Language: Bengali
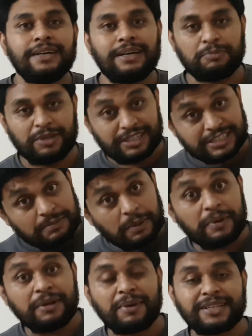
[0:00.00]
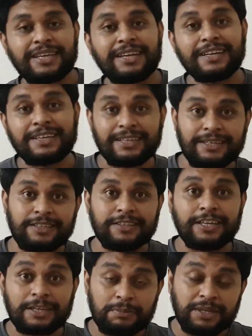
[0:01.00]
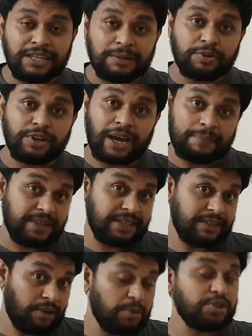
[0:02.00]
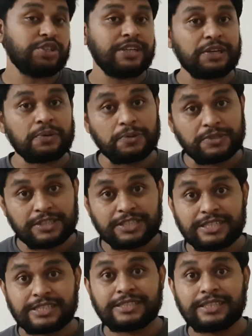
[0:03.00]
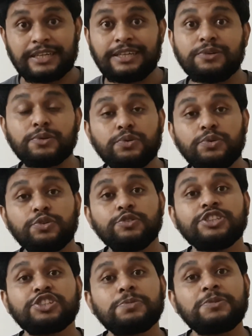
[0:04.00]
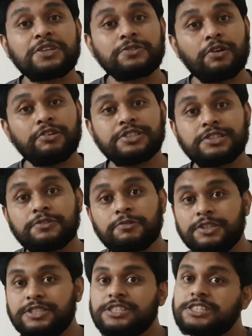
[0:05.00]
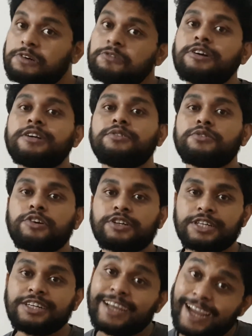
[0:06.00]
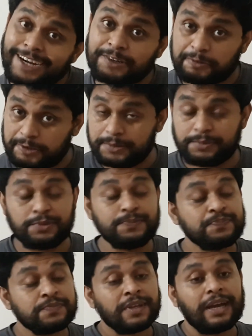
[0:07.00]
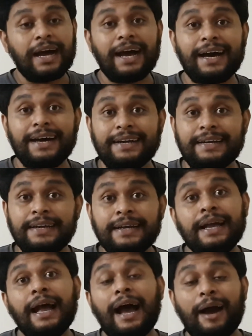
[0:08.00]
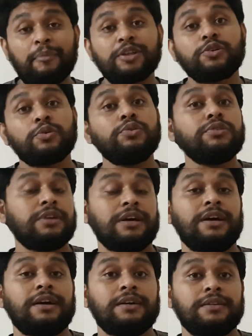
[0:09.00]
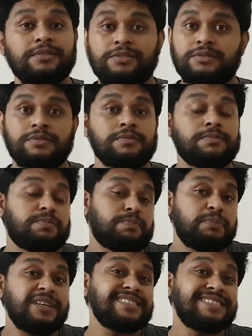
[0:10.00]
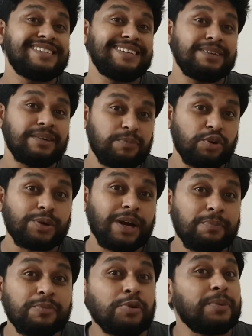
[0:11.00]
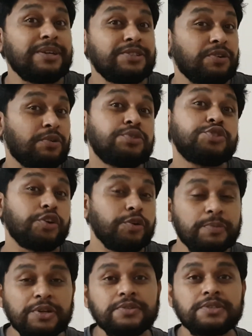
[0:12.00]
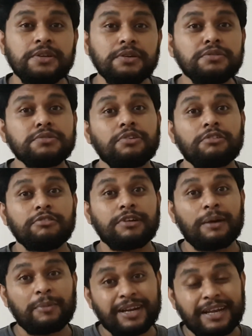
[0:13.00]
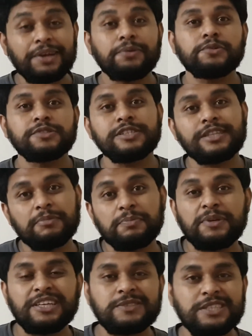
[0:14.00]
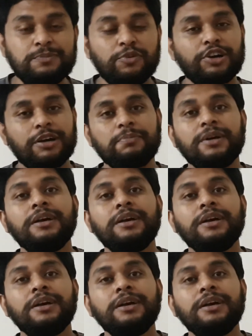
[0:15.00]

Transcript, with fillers: আপনারা সেভাবেই মাথায় রেখে দেখবেন এবং আমি অবশ্যই এই কোর্সের শেষের দিকে নতুন নতুন যেসব টেকনোলজি রয়েছে সেগুলোরও কন্টেন্ট অ্যাড করে দিব আর আমরা তখন পিএইচডি মোকআপ খুবই যখন জনপ্রিয় ছিল তো তখন আমার এই কোর্সটিতে আমি পিএইচডি মোকআপ